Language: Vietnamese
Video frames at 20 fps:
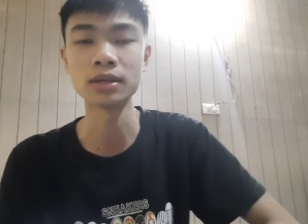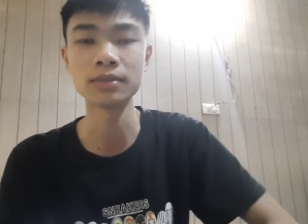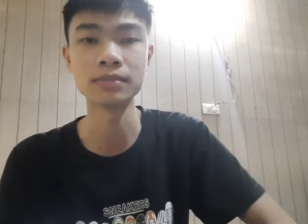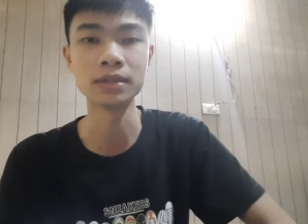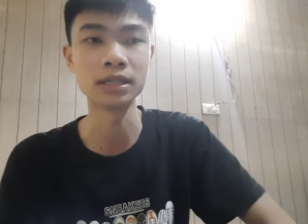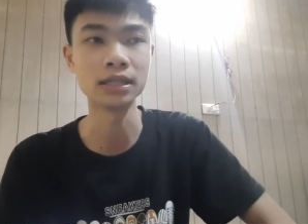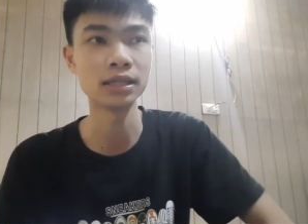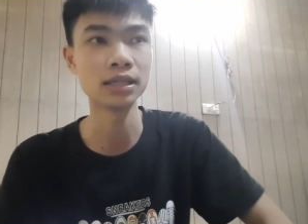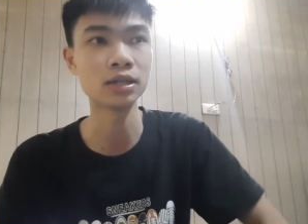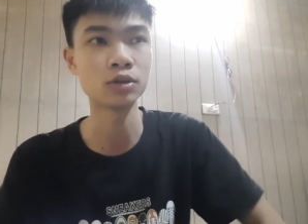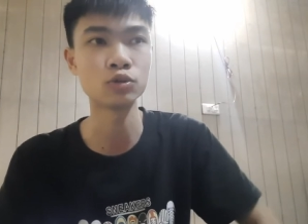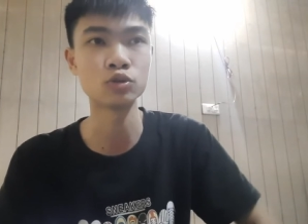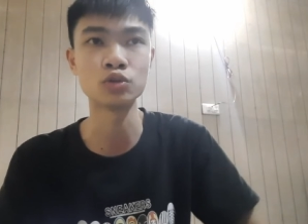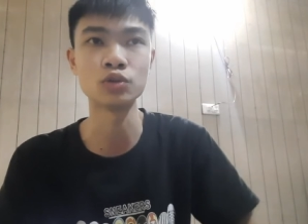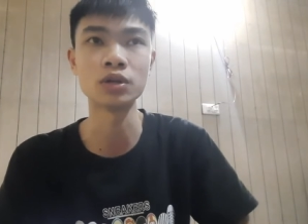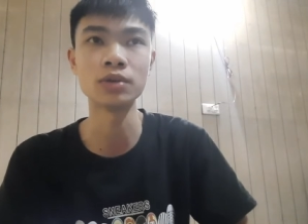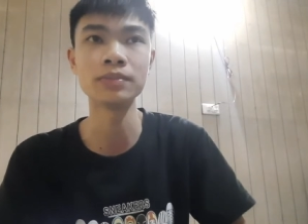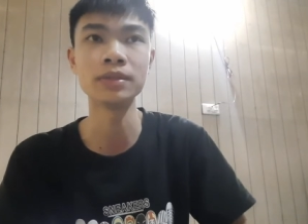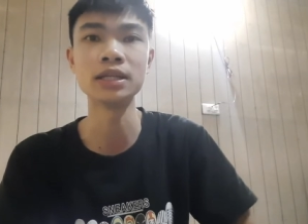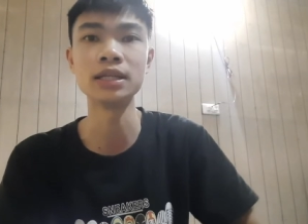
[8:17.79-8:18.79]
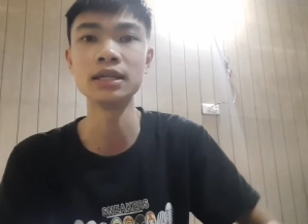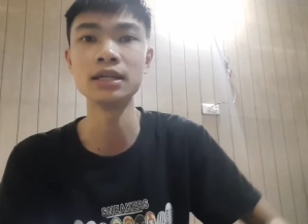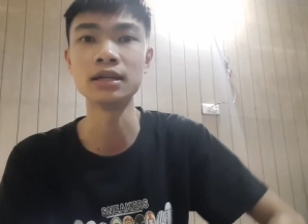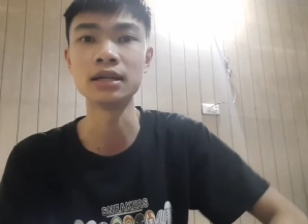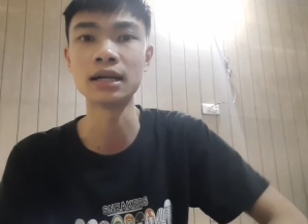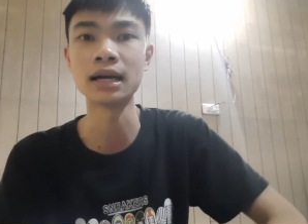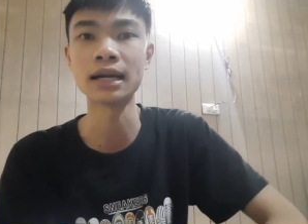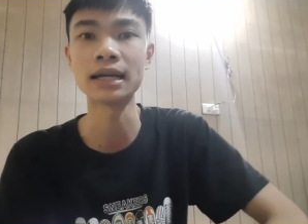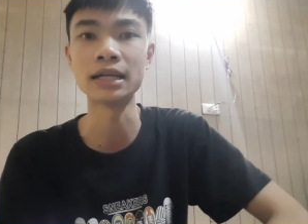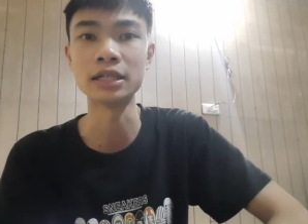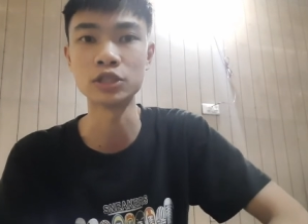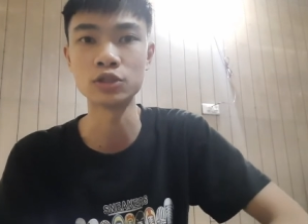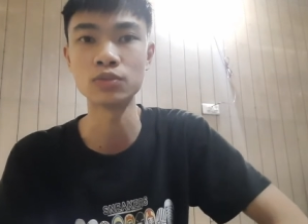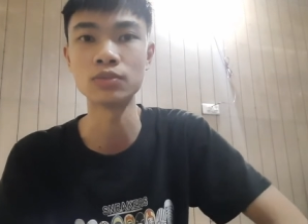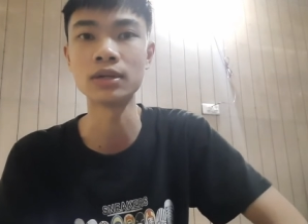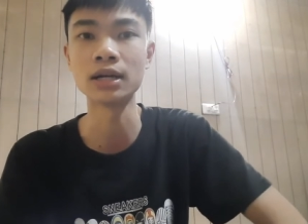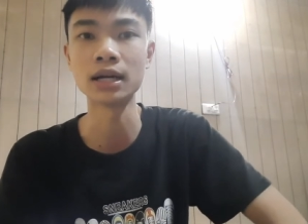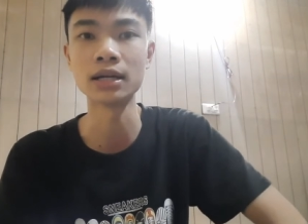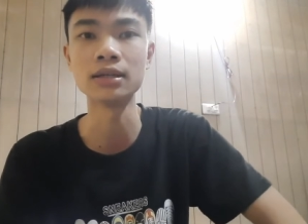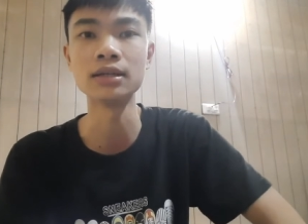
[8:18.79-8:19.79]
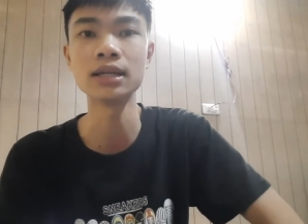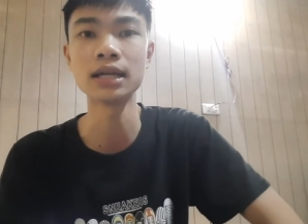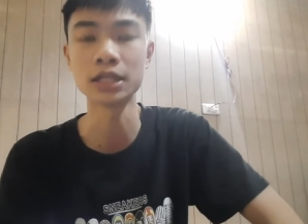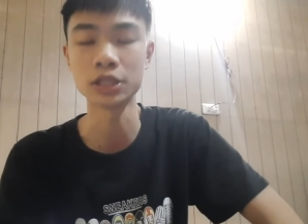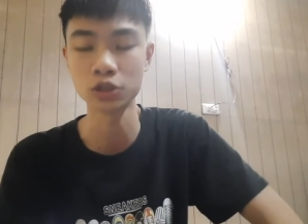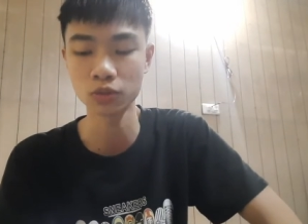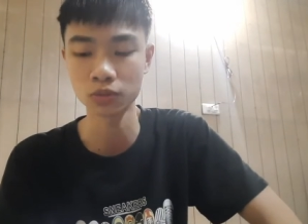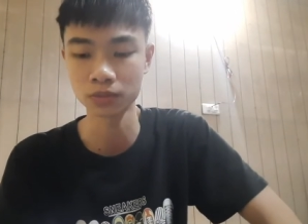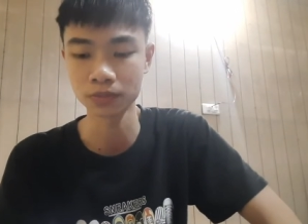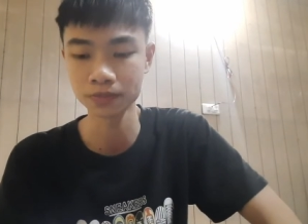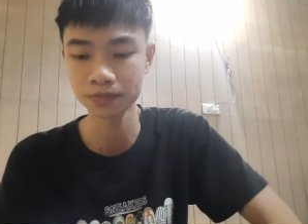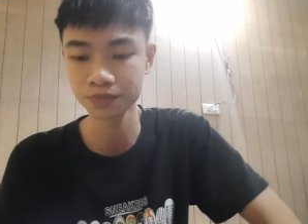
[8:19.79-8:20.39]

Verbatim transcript: Mình đi đâu chủ yếu mình đi ở ga Đài Trung, ga lớn Đài Trung.